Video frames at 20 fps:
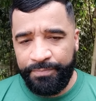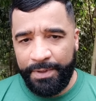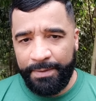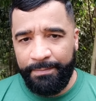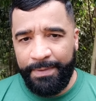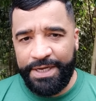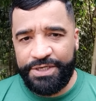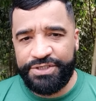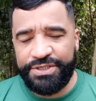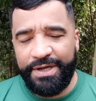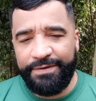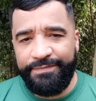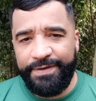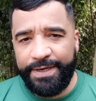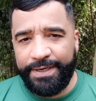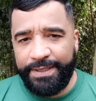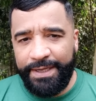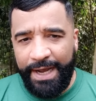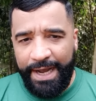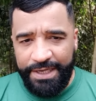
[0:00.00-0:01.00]
mas na
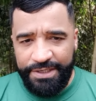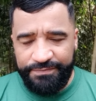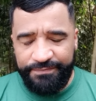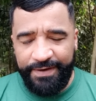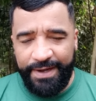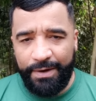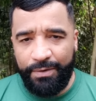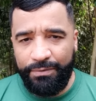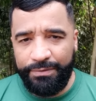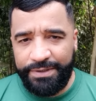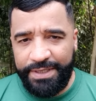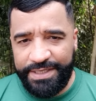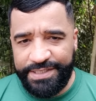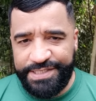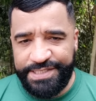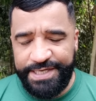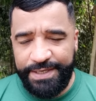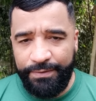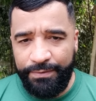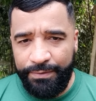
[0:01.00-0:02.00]
verdade vai
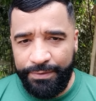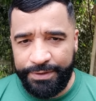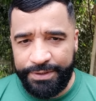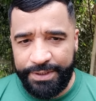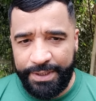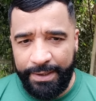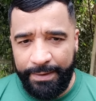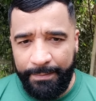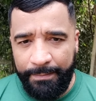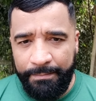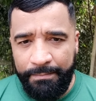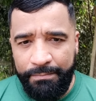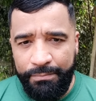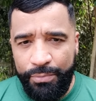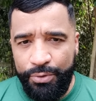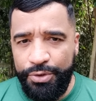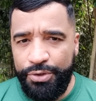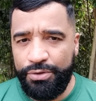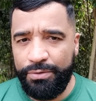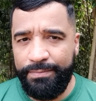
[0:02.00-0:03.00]
acontecer outra,
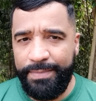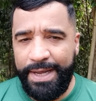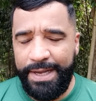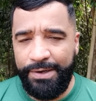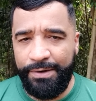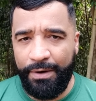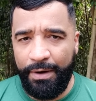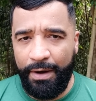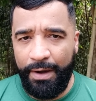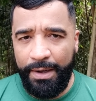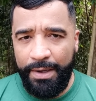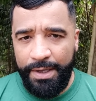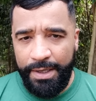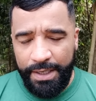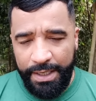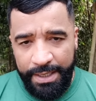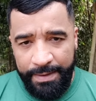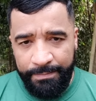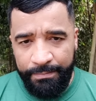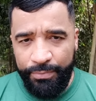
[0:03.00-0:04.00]
muito melhor
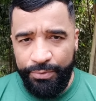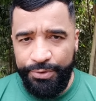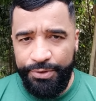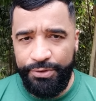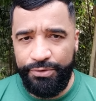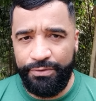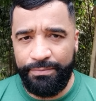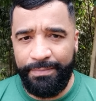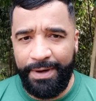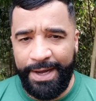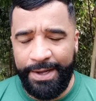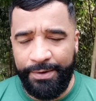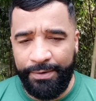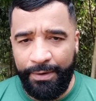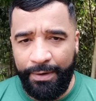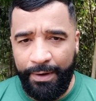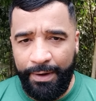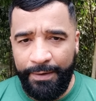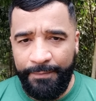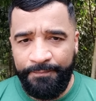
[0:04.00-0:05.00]
e muito
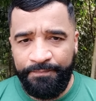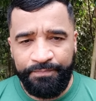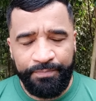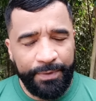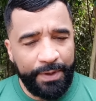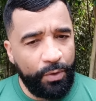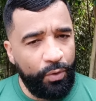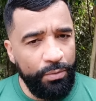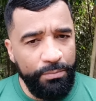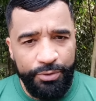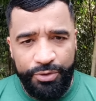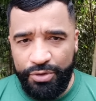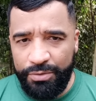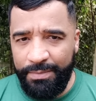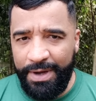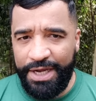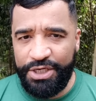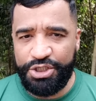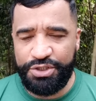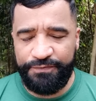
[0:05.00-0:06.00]
maior, com muito
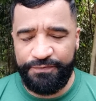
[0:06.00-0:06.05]
mais